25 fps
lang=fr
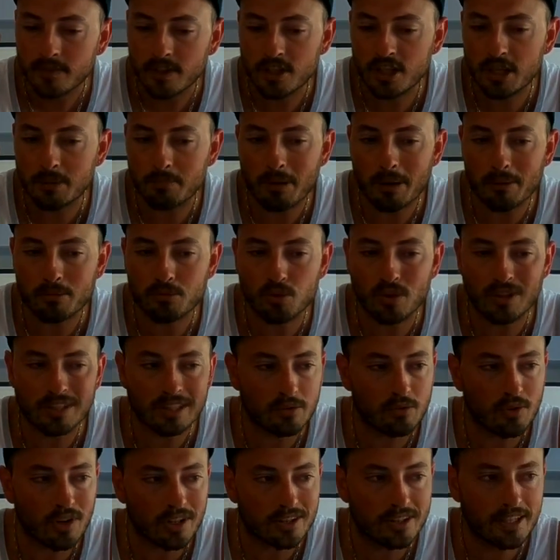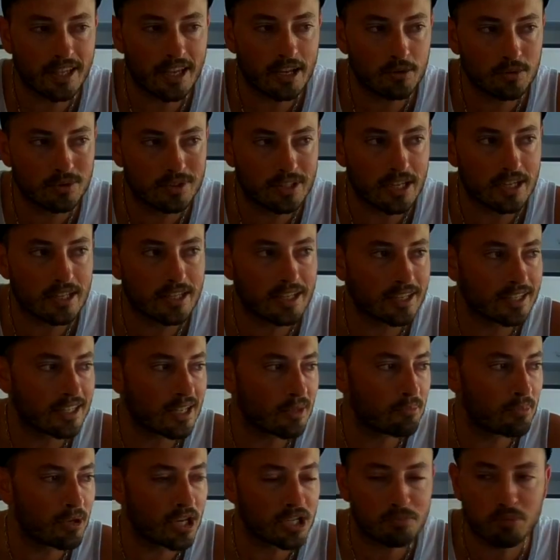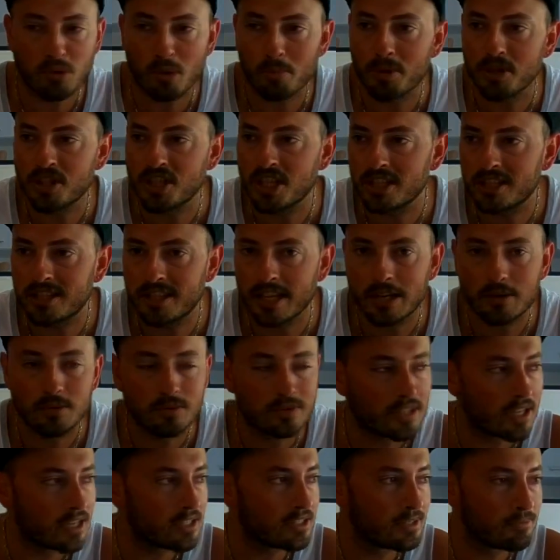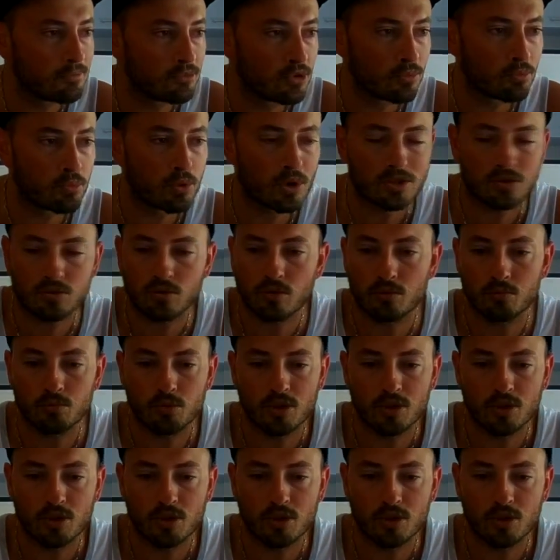j'ai pas besoin d'avoir tel ou tel canne à pêche pour pêcher tel ou tel type de poisson.